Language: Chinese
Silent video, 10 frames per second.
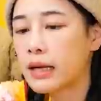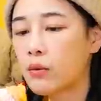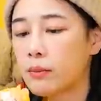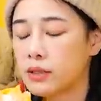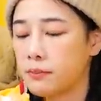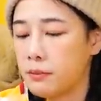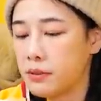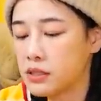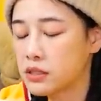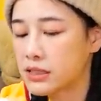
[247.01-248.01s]
它外面的饼
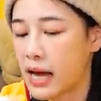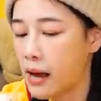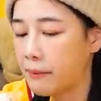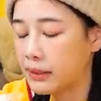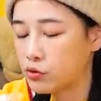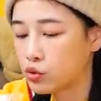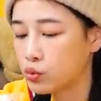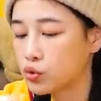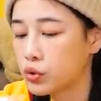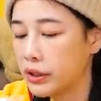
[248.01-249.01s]
皮吃起来还蛮
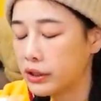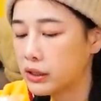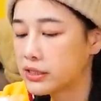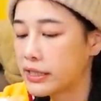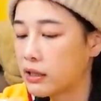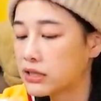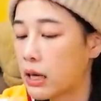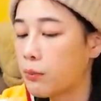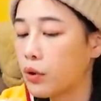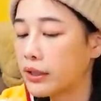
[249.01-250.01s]
酥脆的，而且咬起
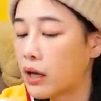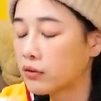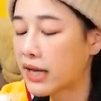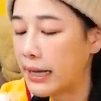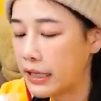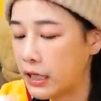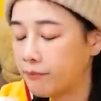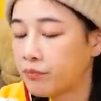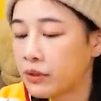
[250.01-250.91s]
来不会到太硬。